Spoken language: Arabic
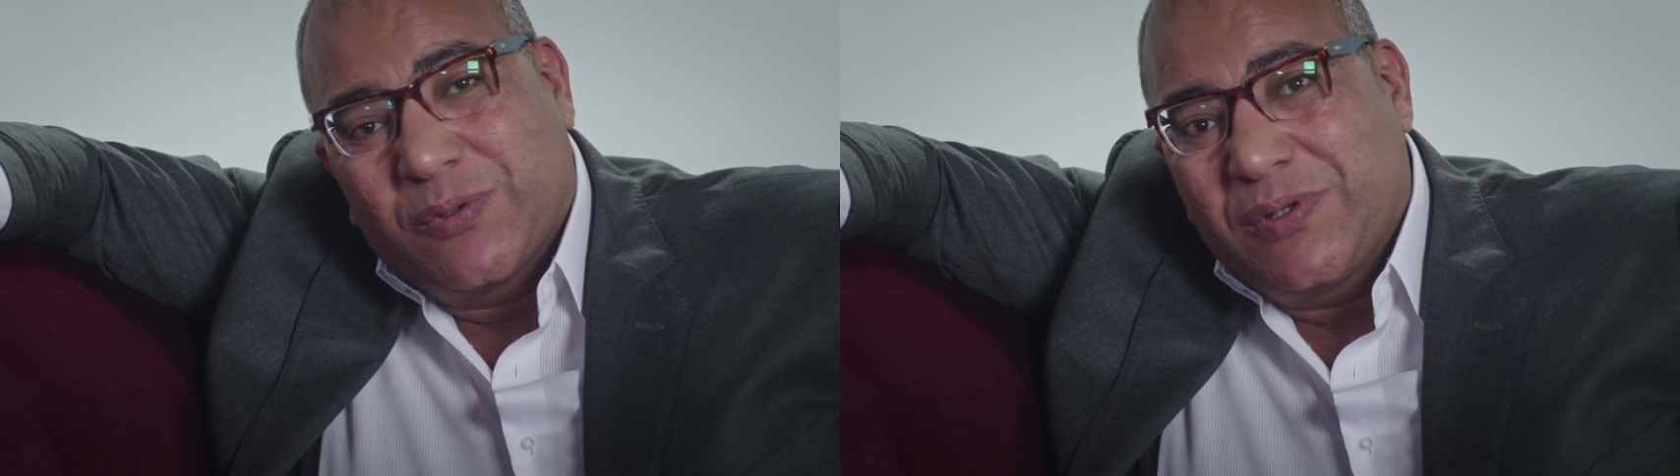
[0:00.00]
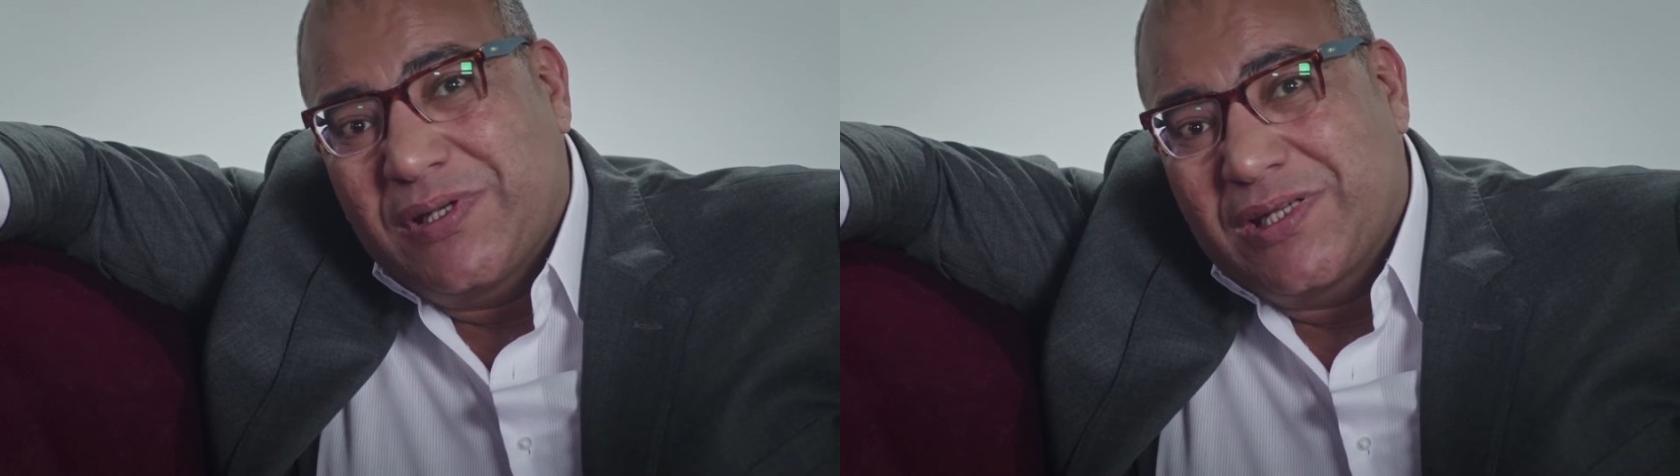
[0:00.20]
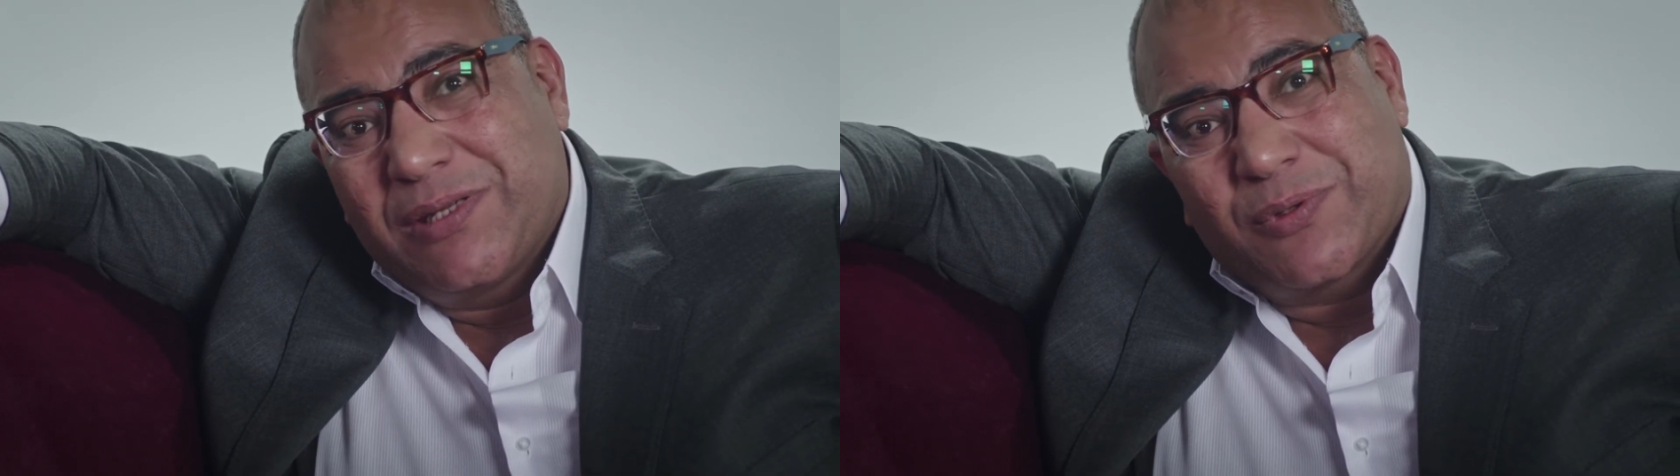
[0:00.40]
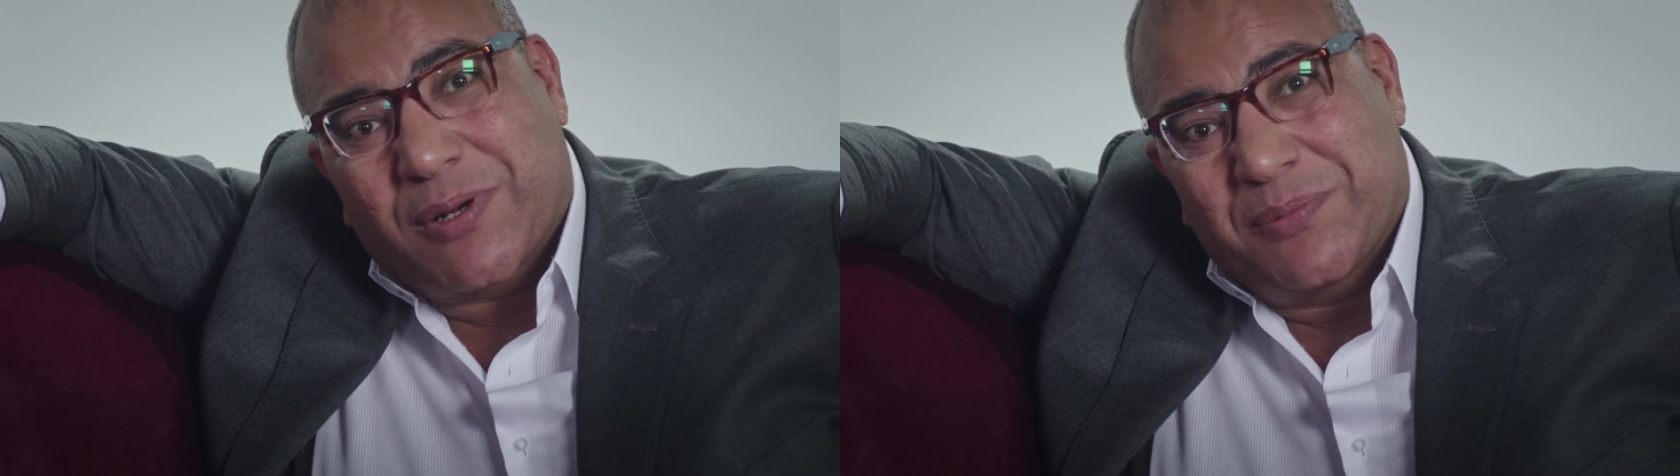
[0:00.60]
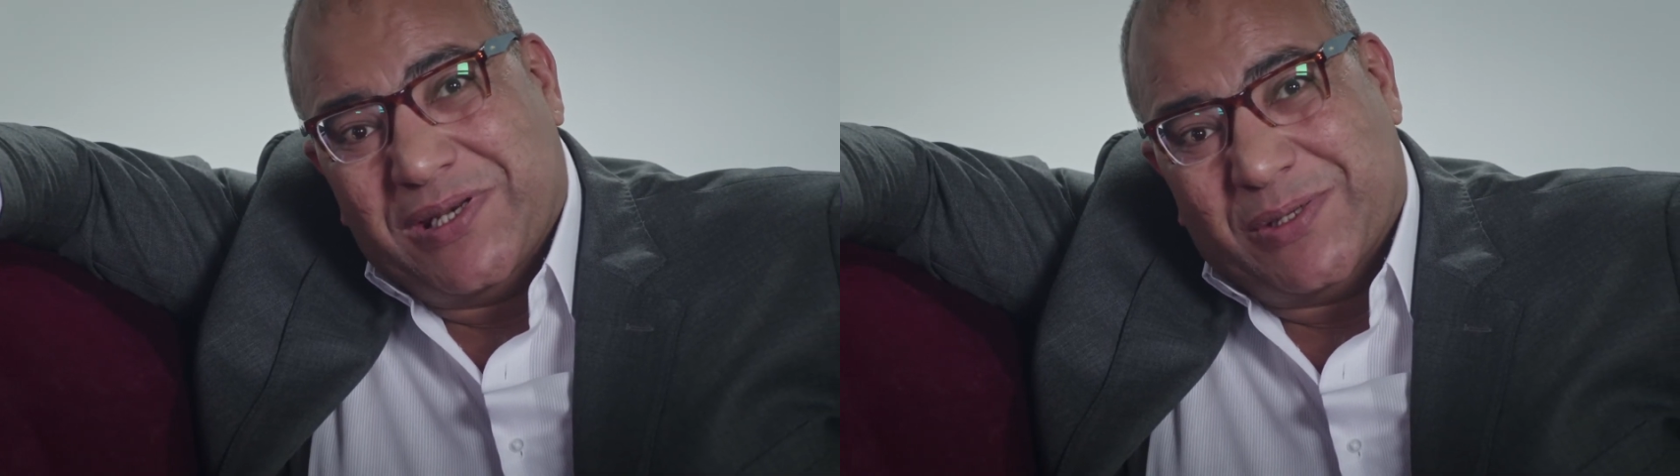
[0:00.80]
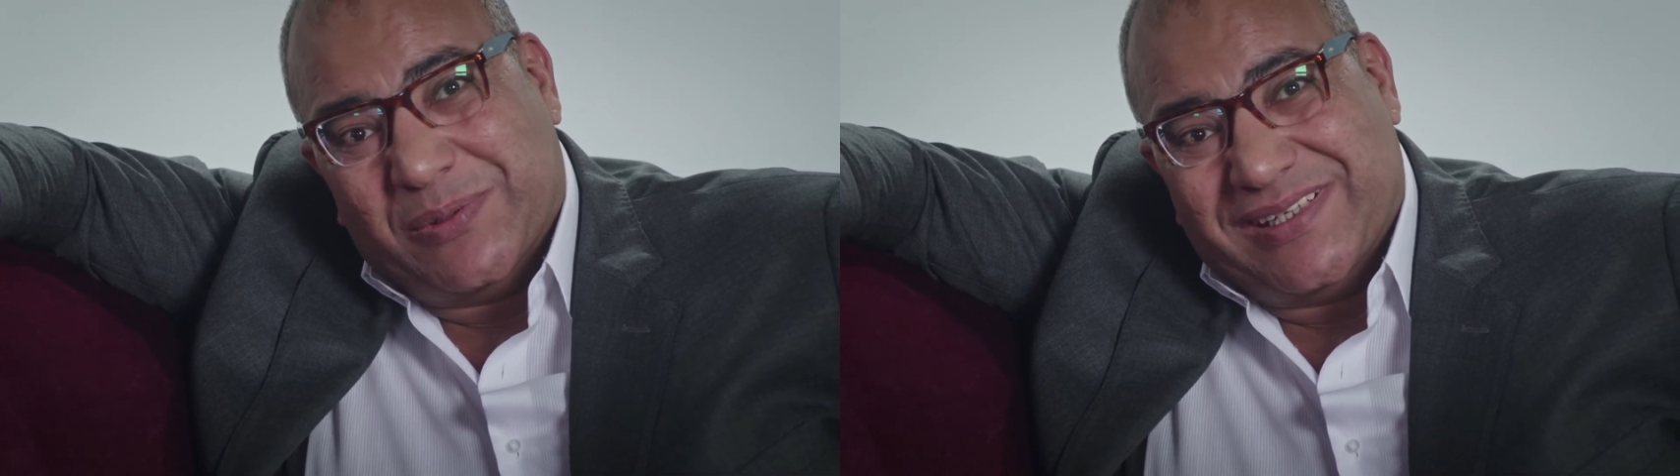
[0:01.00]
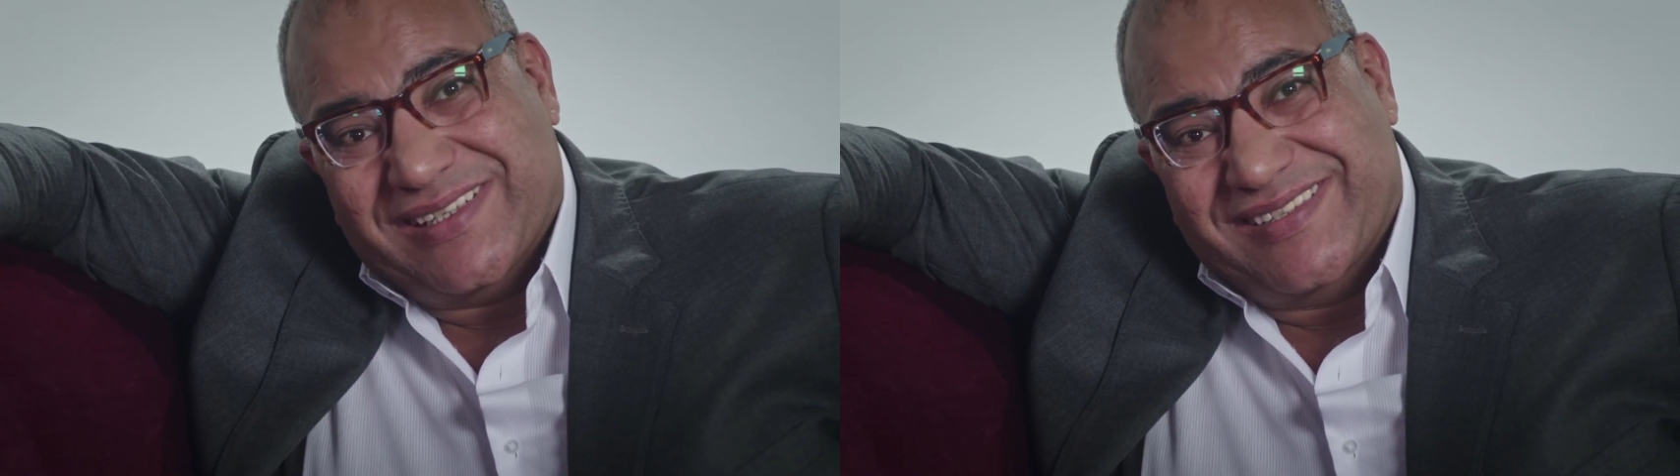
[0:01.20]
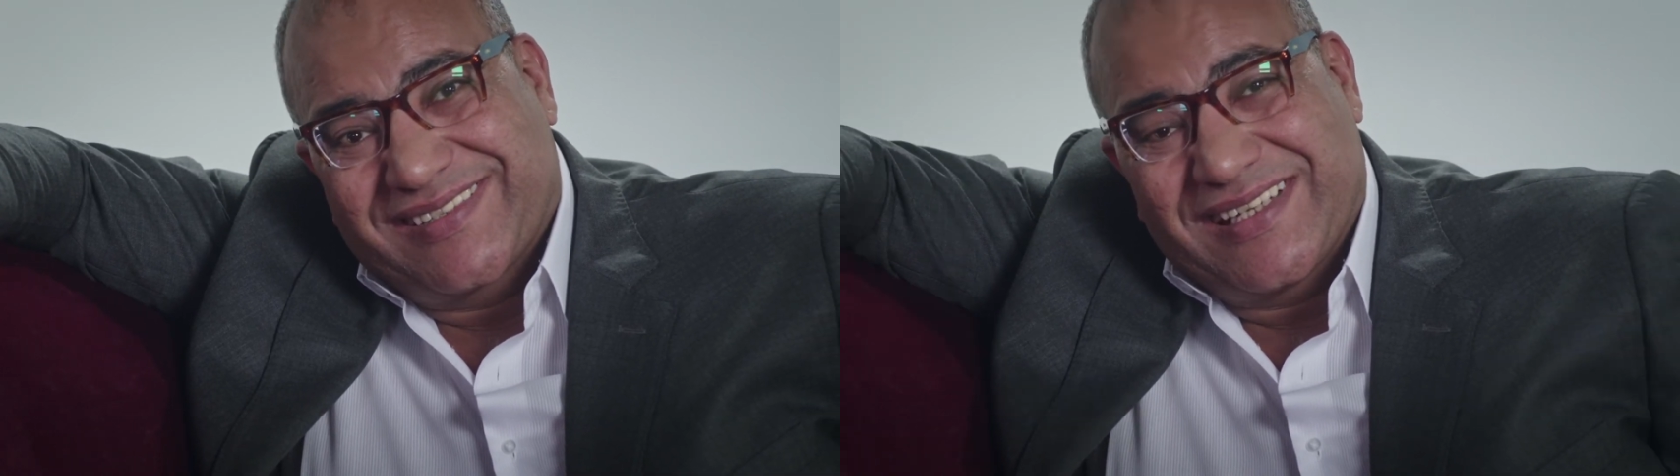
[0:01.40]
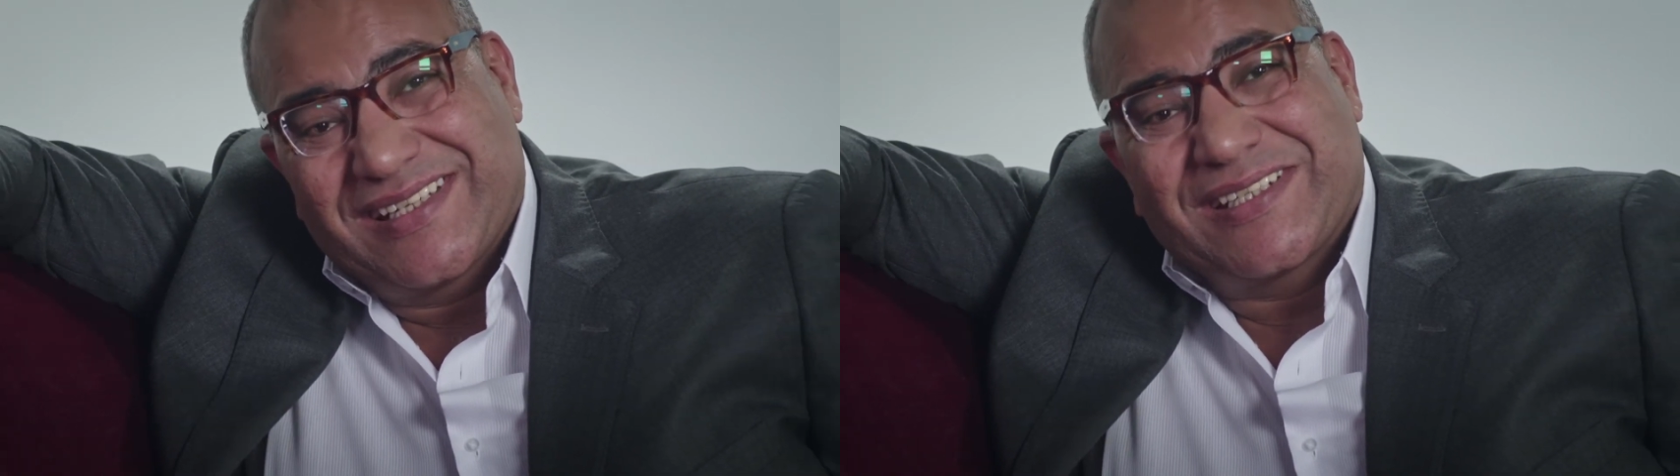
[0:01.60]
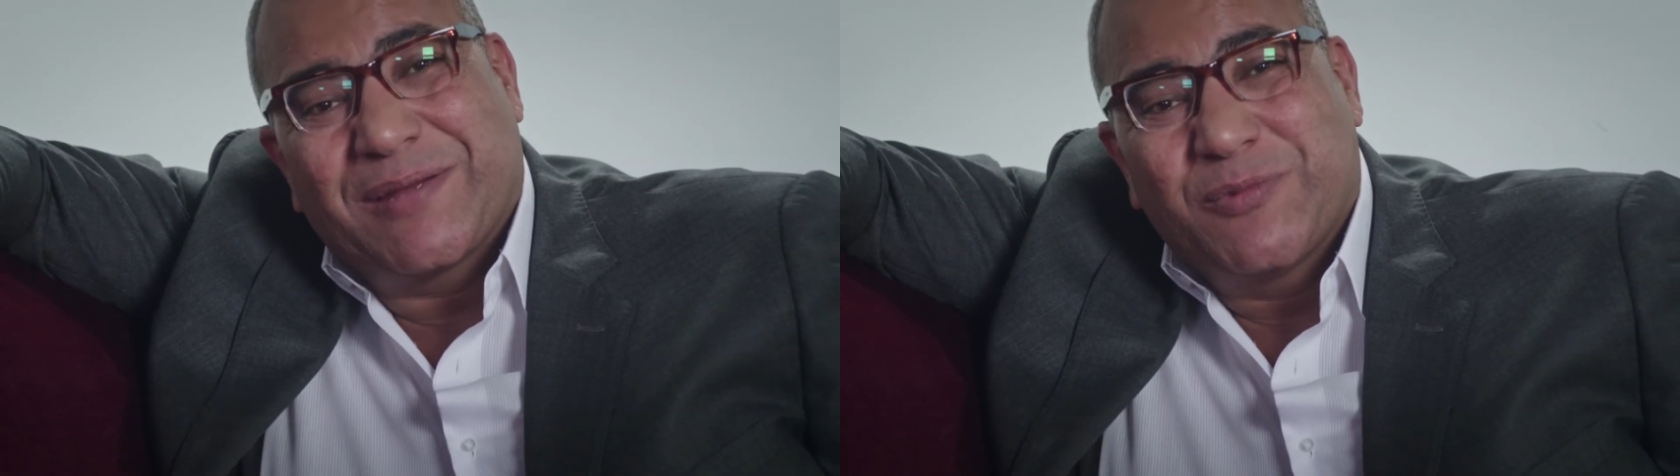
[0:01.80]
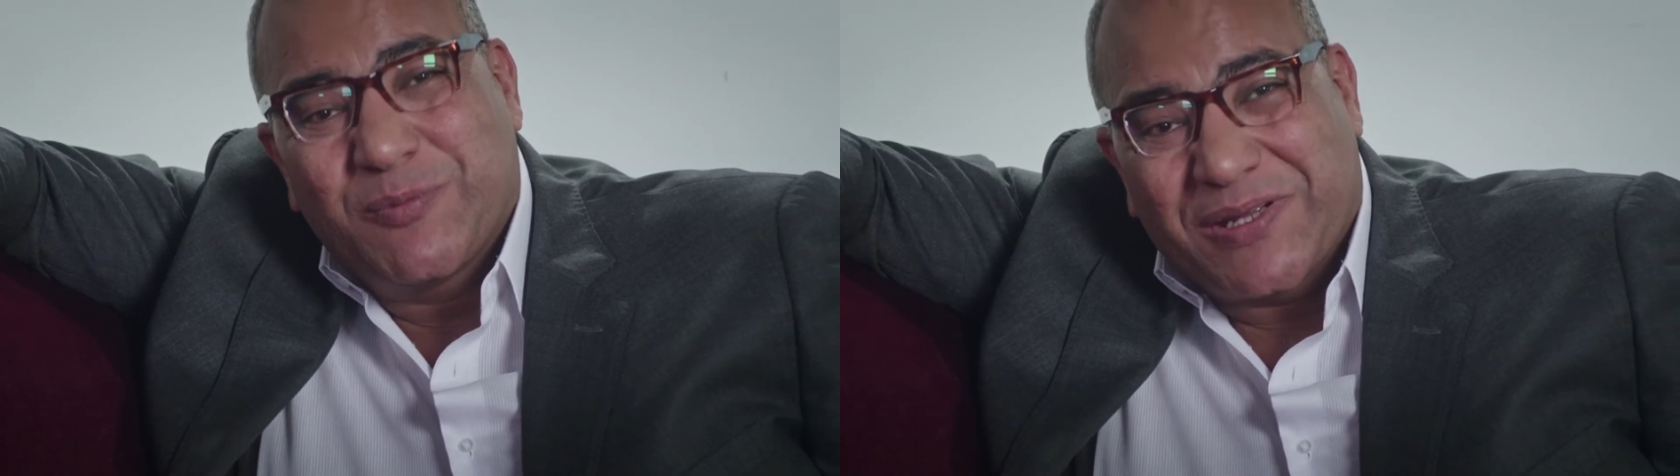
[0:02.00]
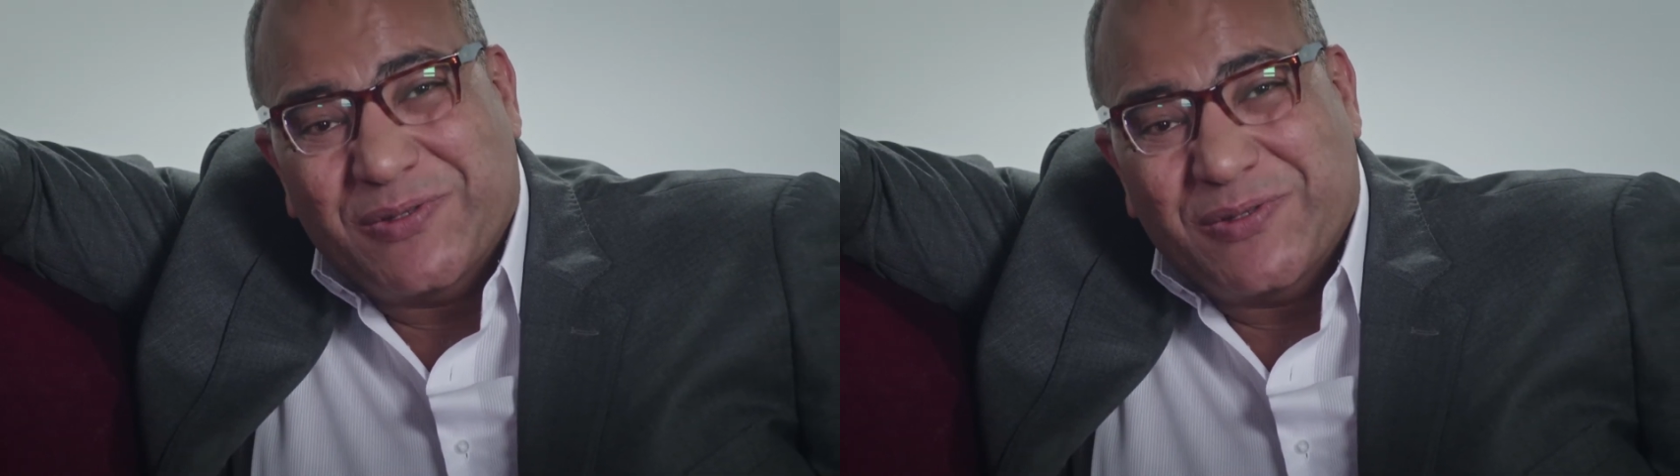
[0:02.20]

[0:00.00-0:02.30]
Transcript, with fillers: كل اللي يجيبه ربنا كويس سموه